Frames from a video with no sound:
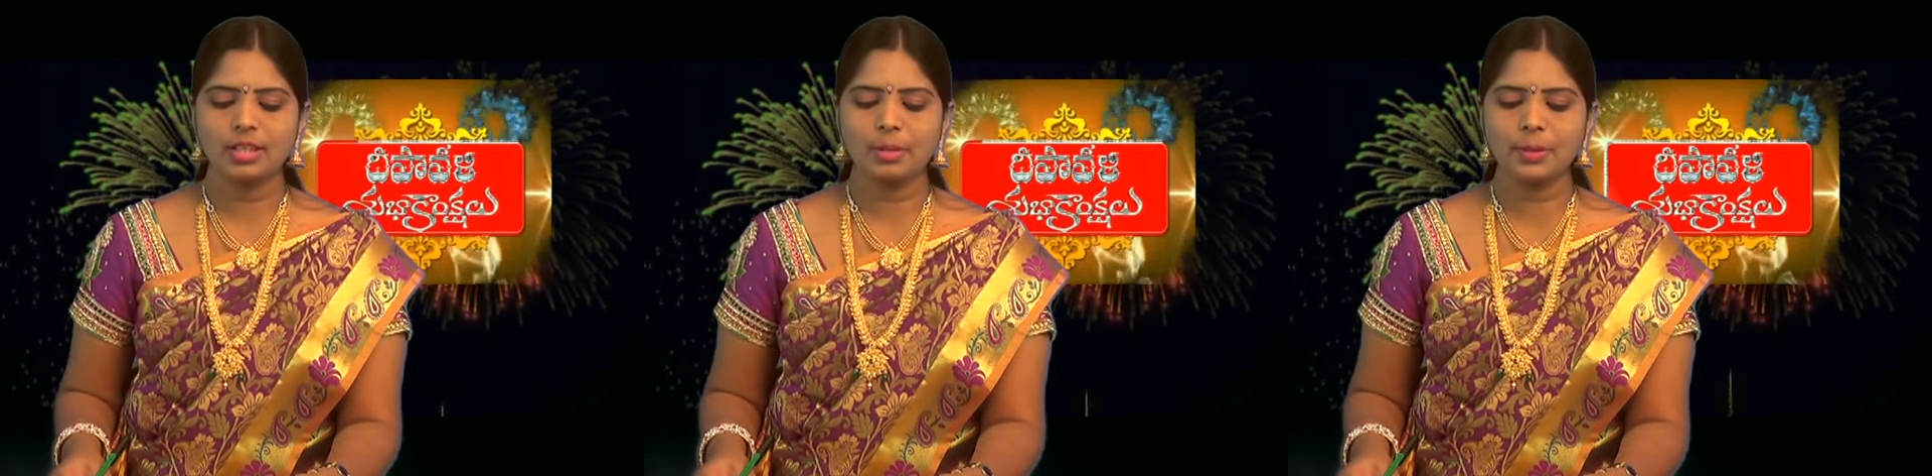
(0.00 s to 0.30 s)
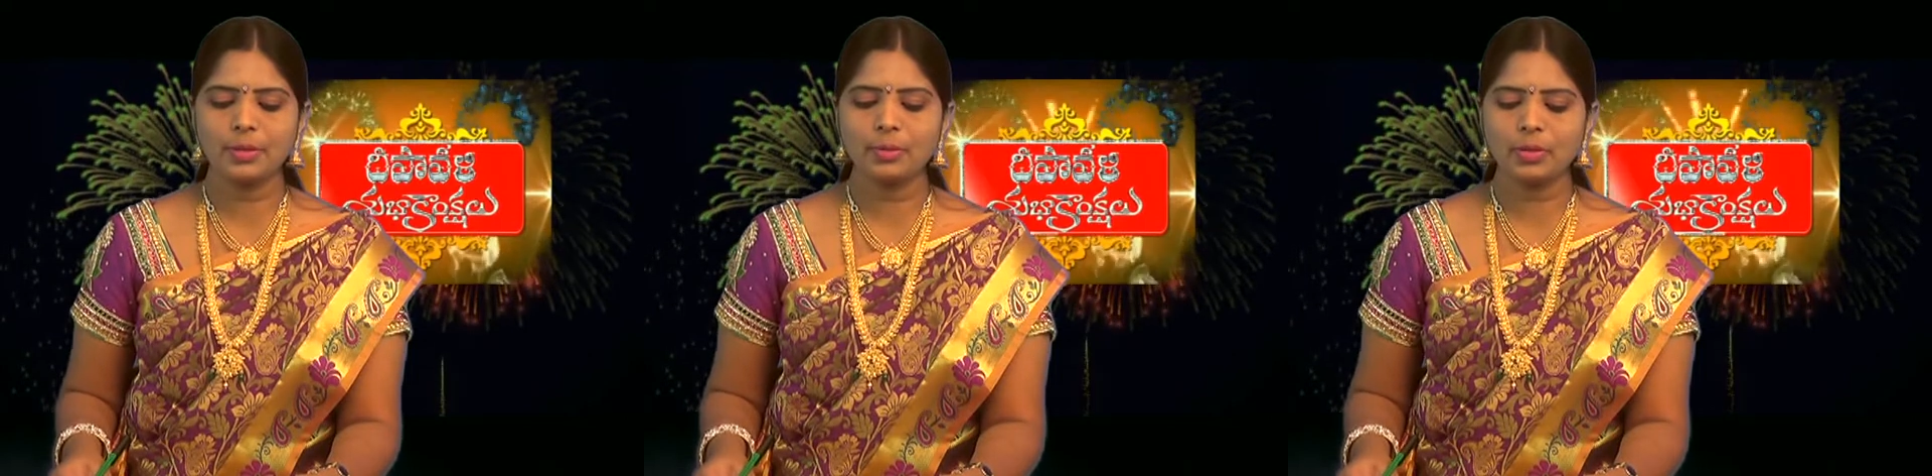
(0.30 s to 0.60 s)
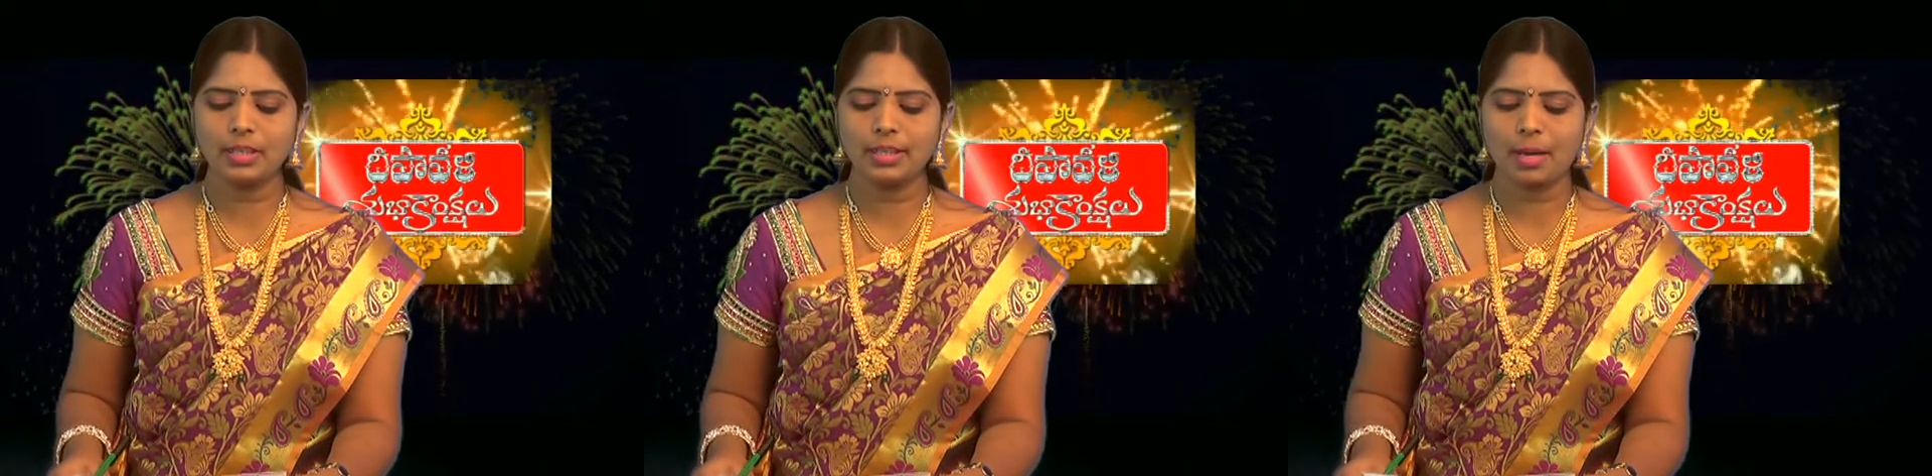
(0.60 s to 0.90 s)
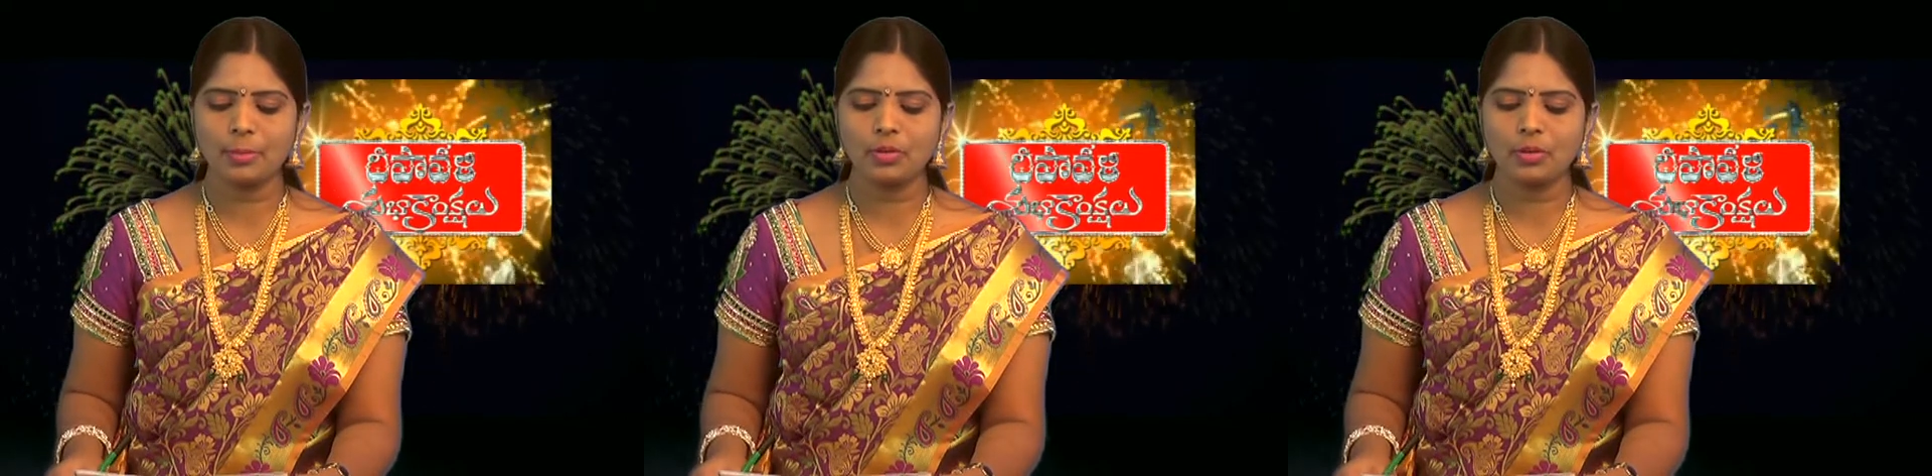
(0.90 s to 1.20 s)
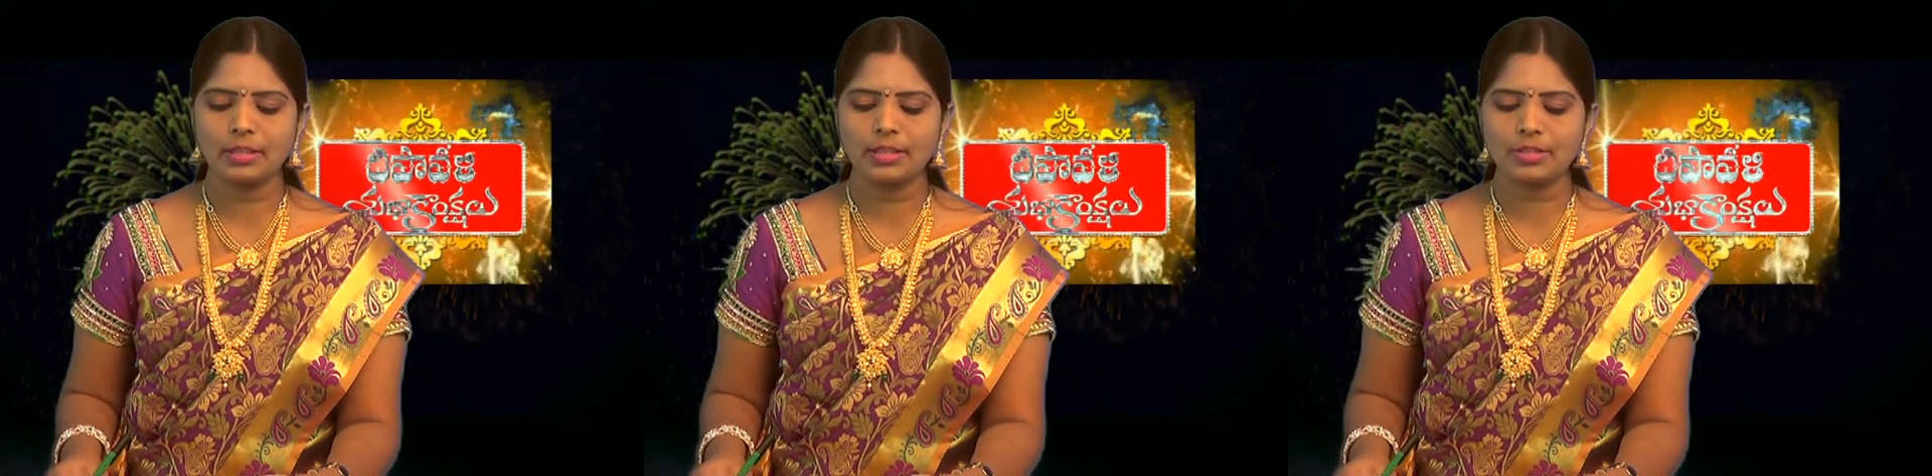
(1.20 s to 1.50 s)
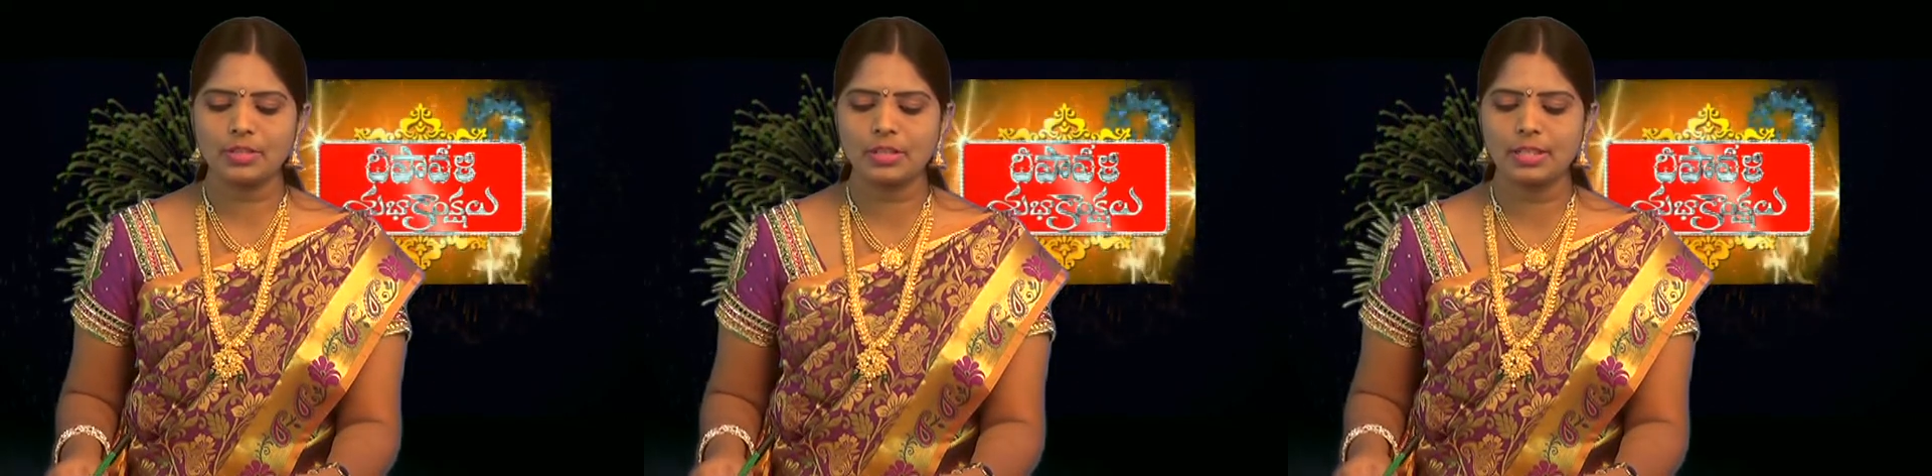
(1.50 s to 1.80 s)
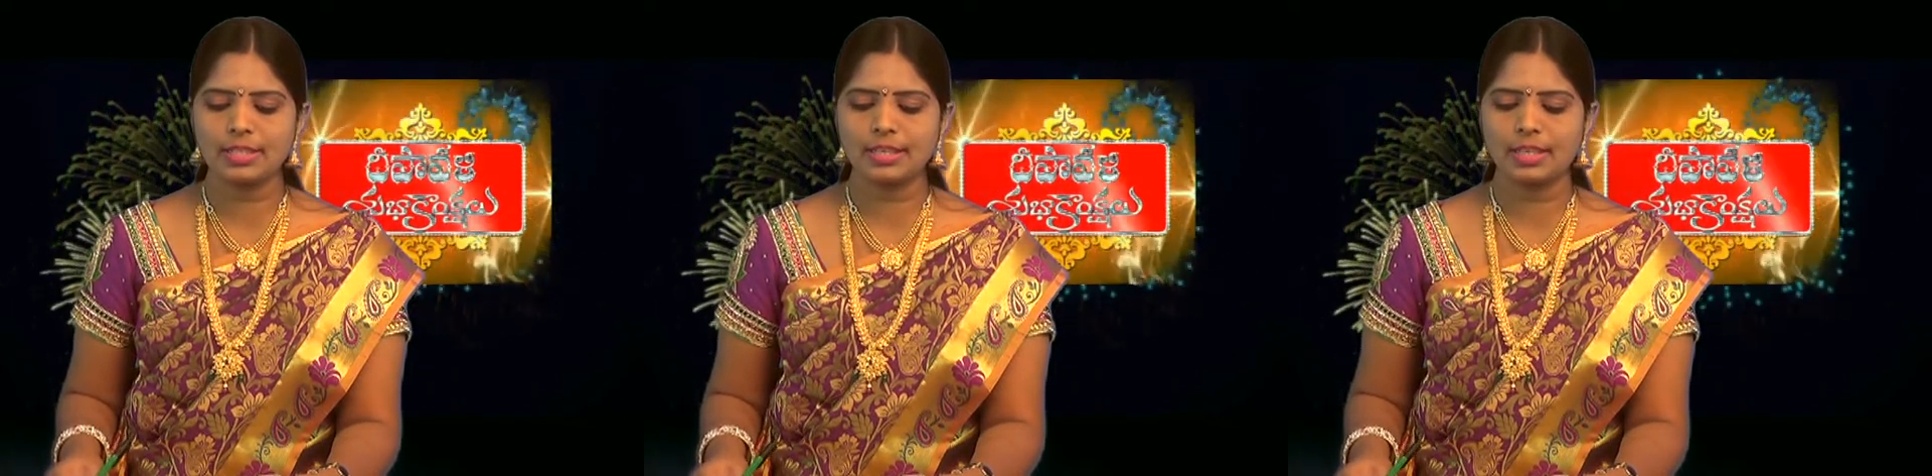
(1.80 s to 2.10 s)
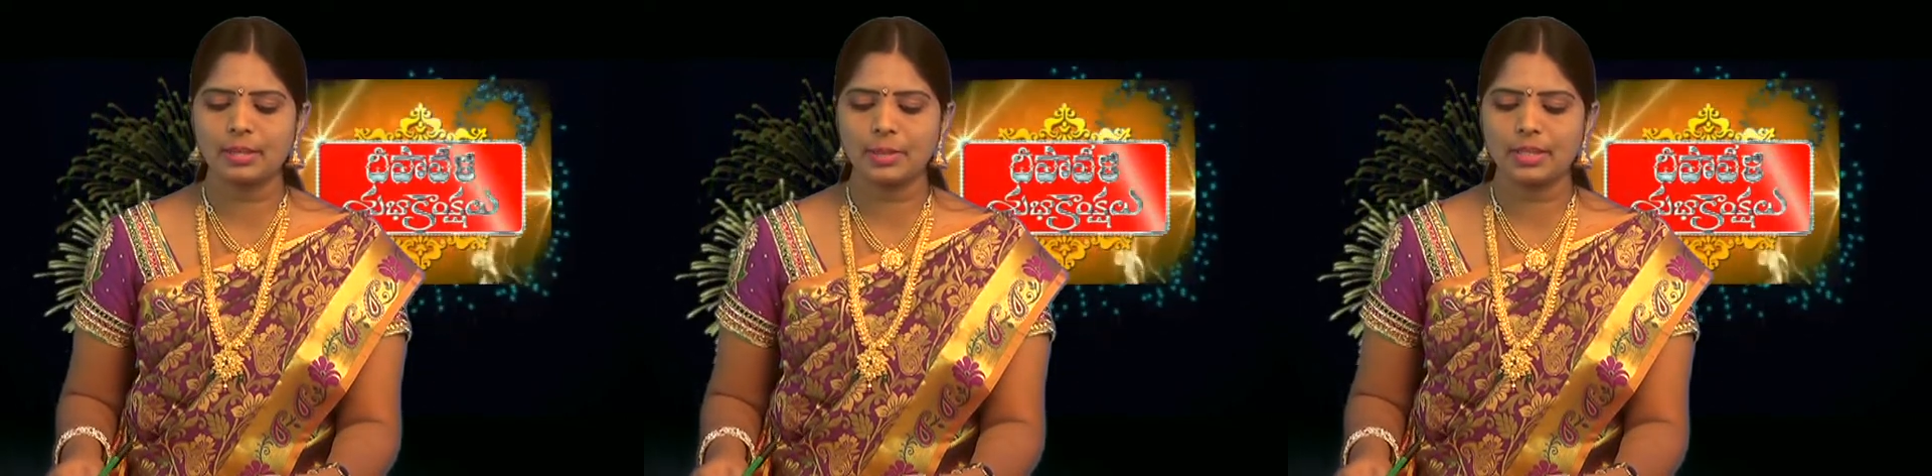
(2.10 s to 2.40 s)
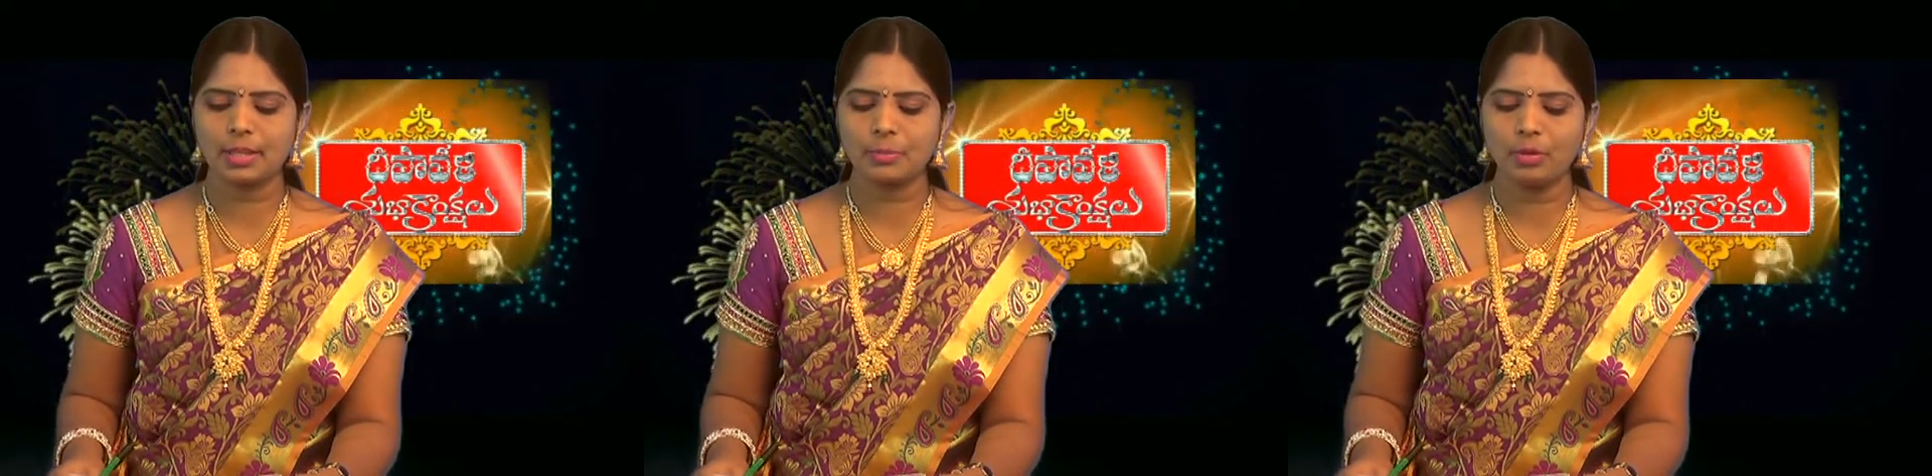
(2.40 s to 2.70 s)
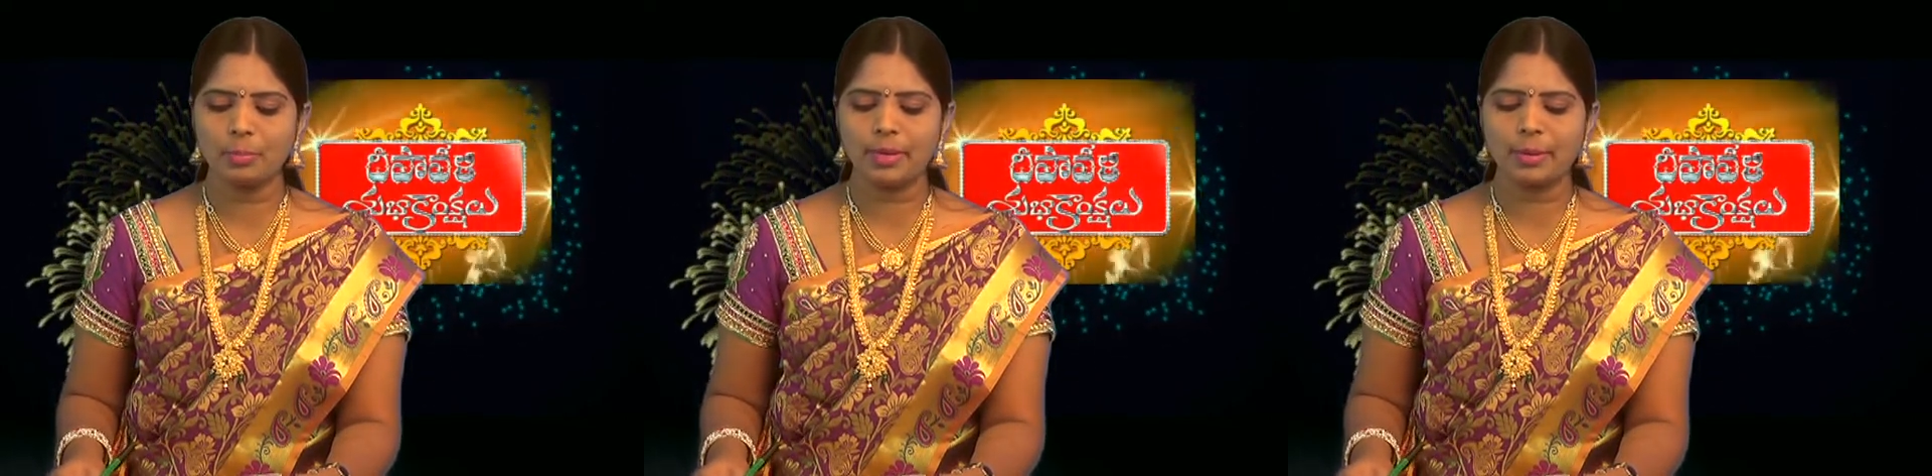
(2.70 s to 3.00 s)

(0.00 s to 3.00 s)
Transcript: తిరుపతిపురం గ్రామంలో గల షిరిడి సాయి మందిరంలో